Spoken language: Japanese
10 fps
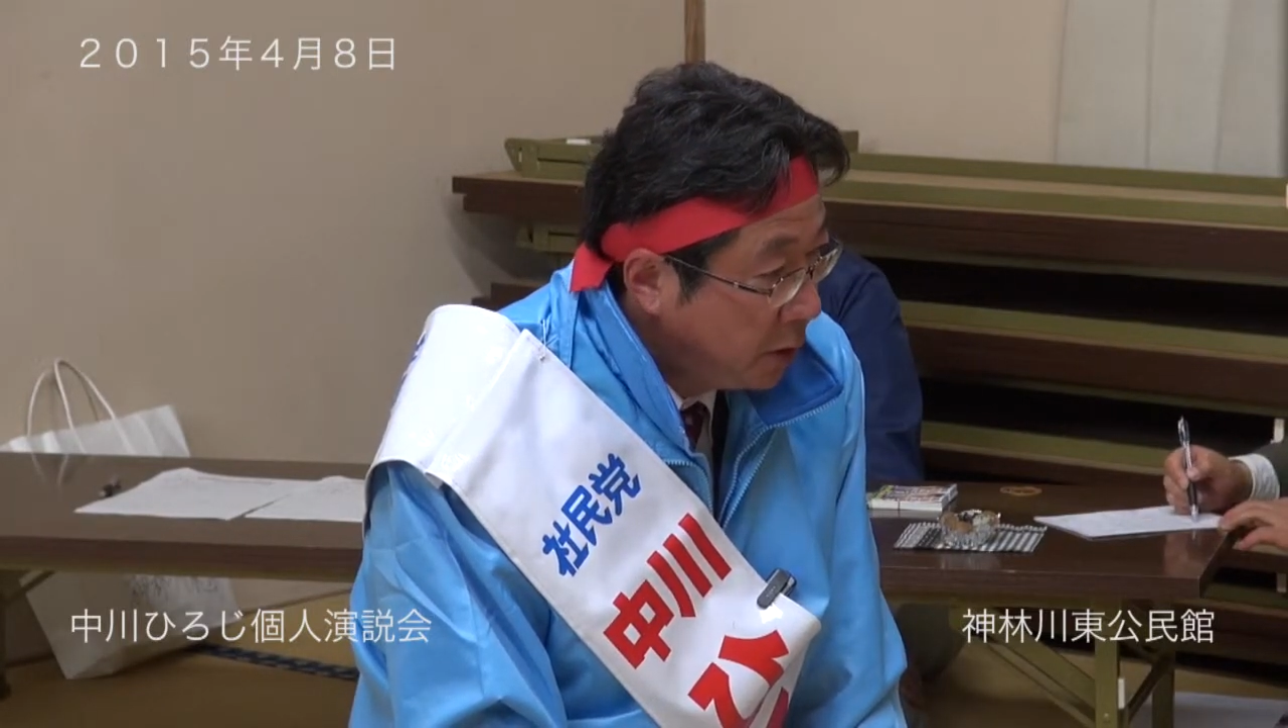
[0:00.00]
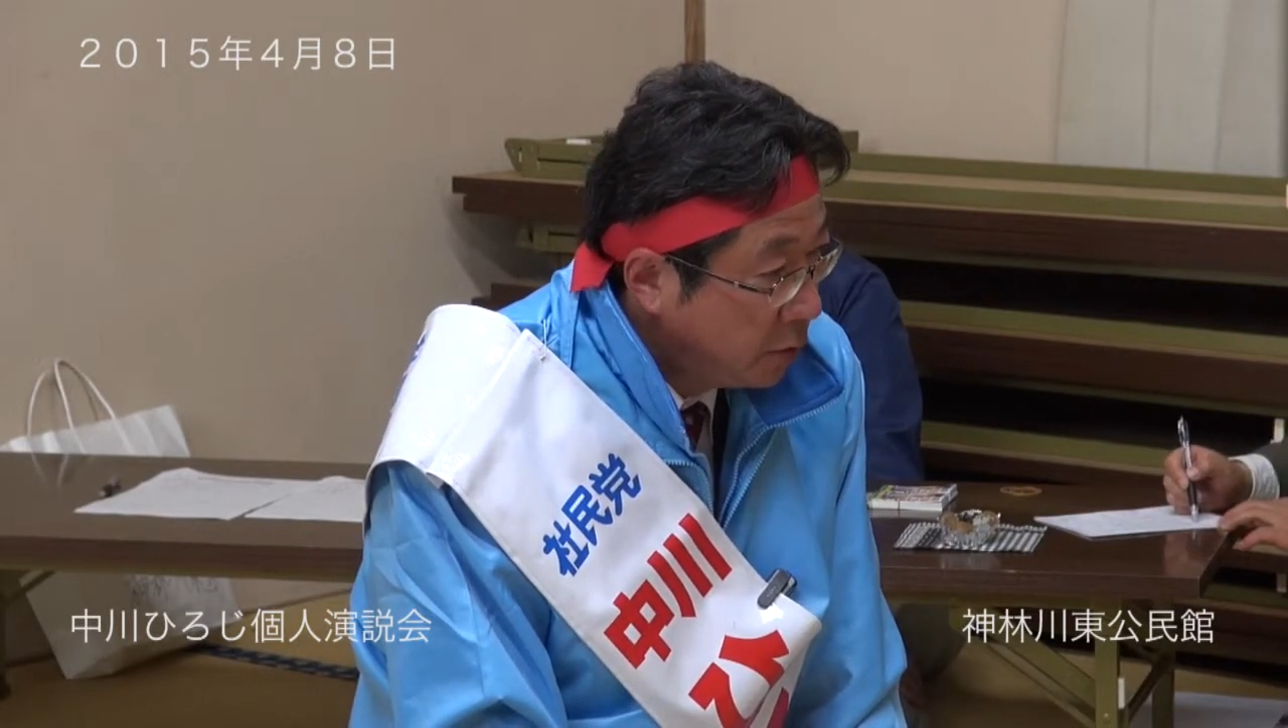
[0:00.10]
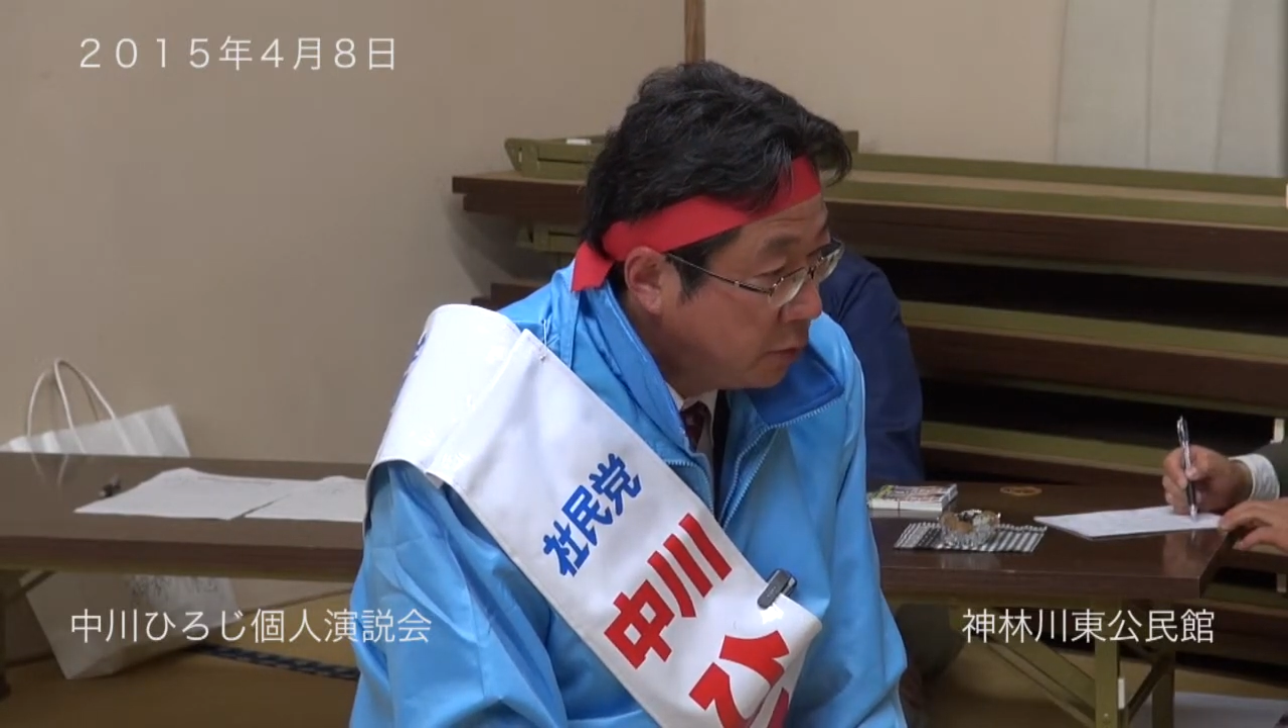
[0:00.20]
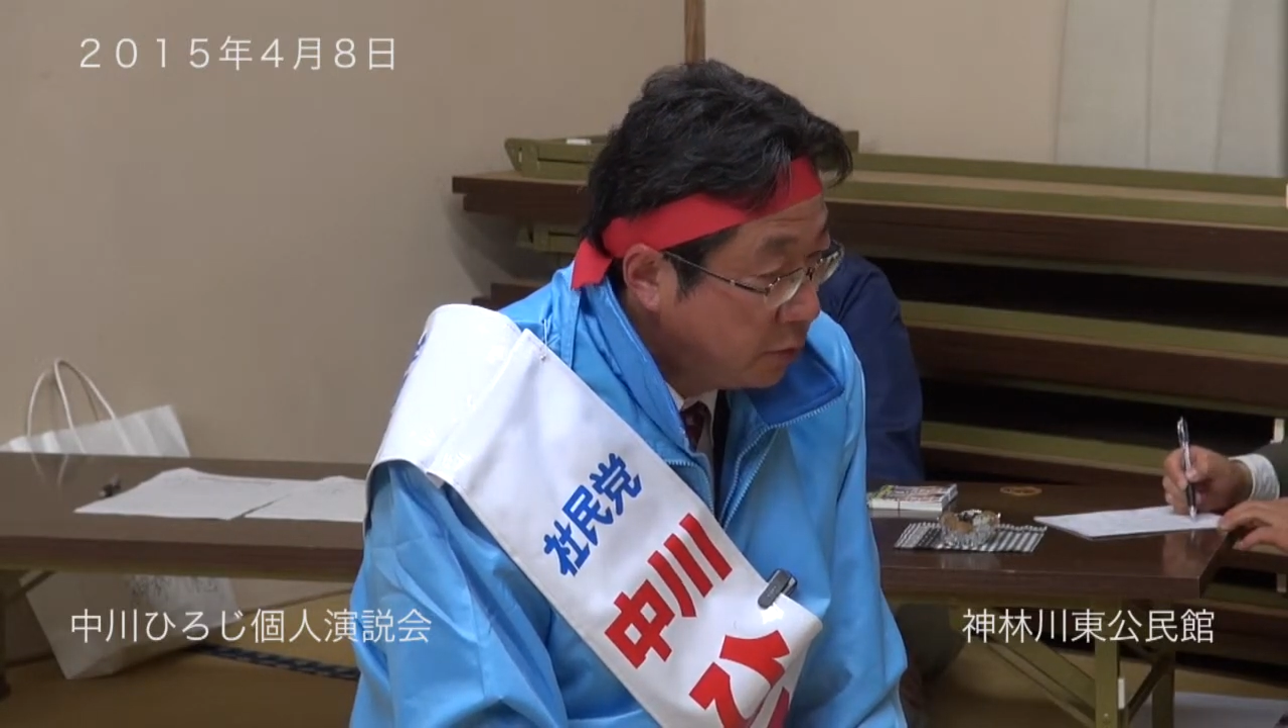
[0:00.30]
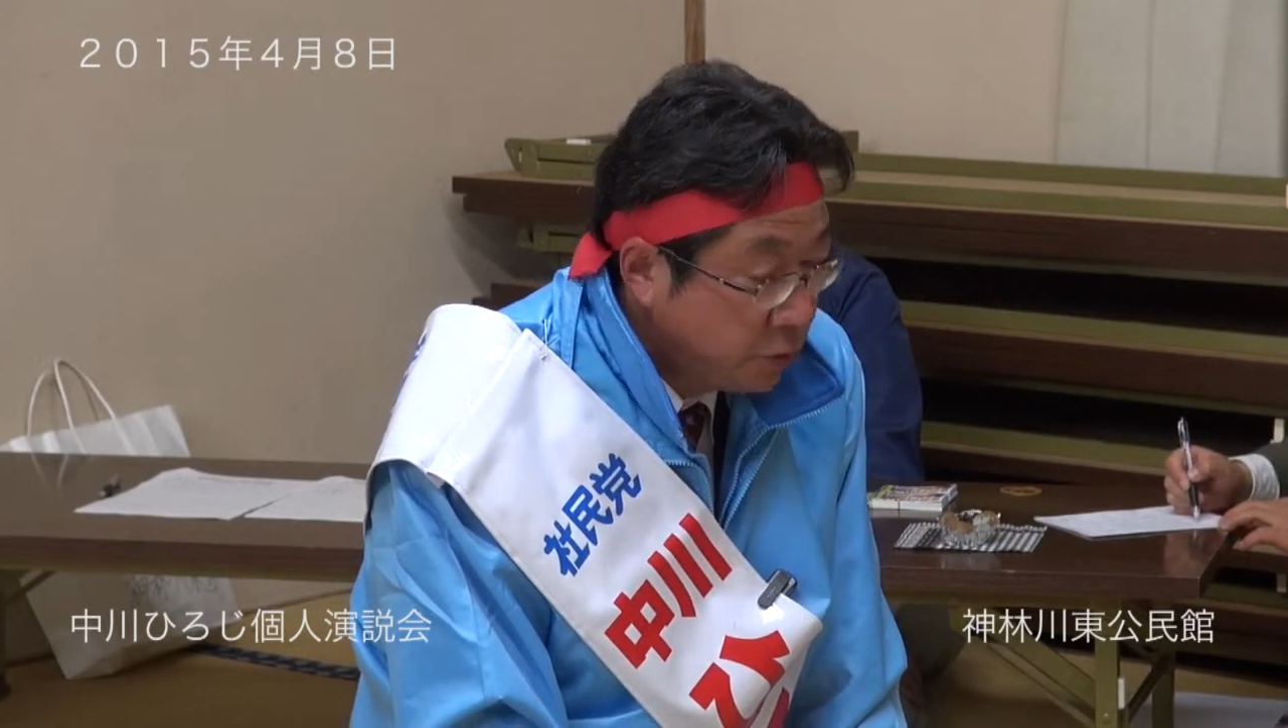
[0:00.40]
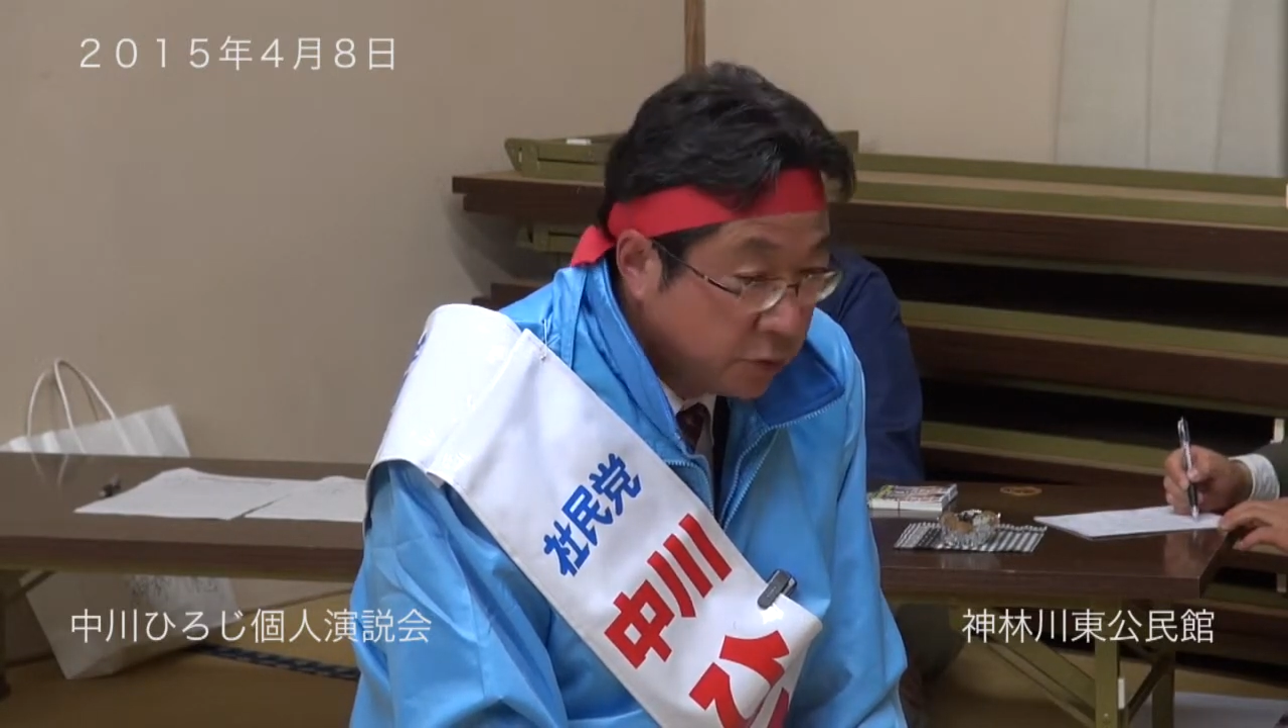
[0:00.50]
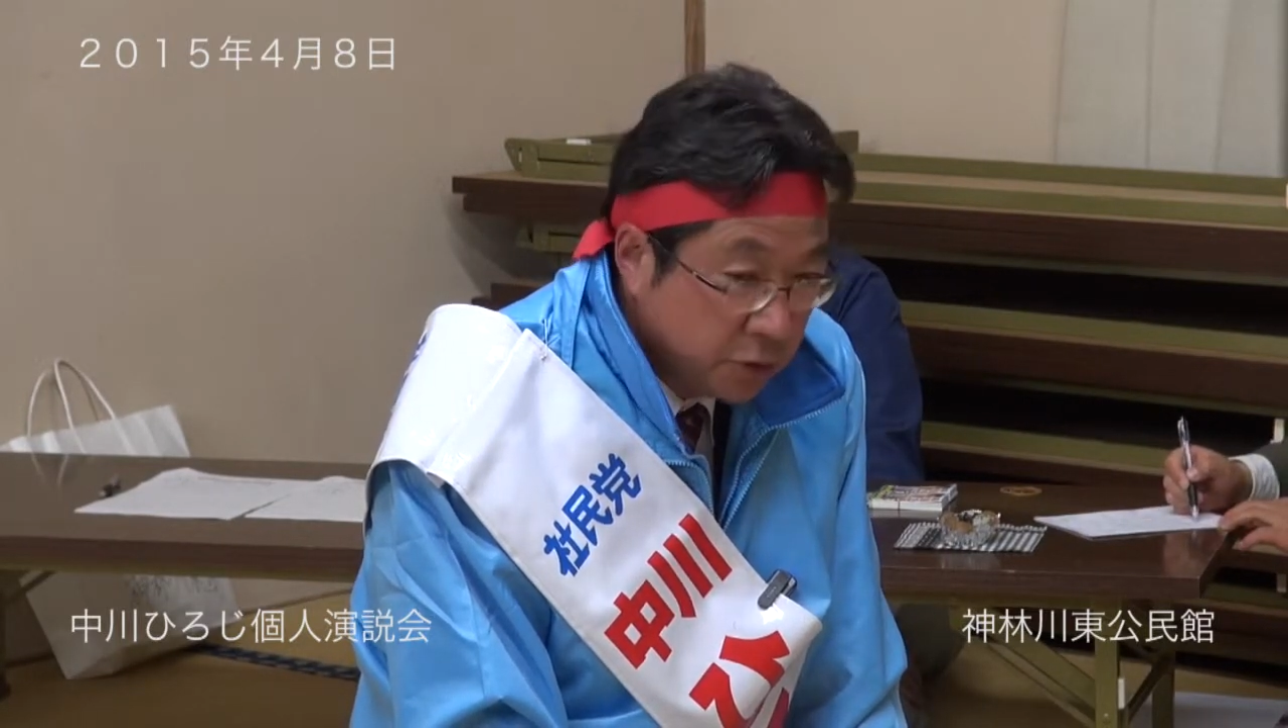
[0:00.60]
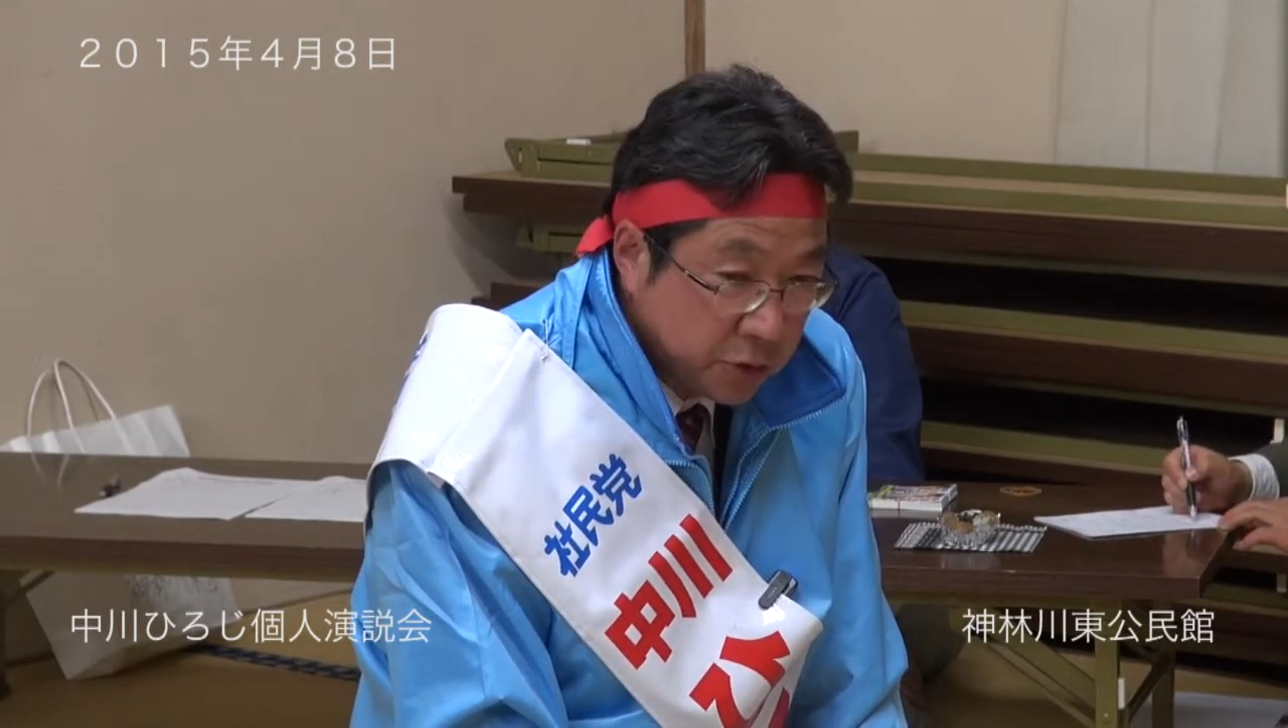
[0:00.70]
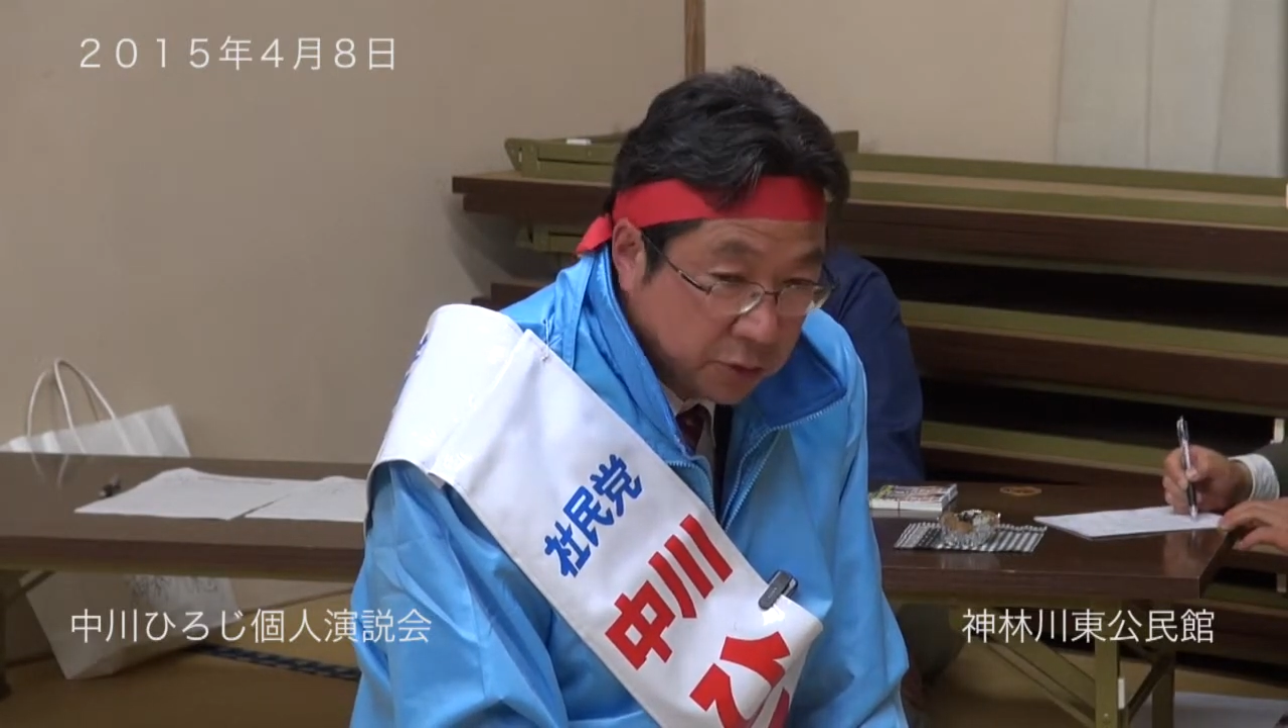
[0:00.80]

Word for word: 美し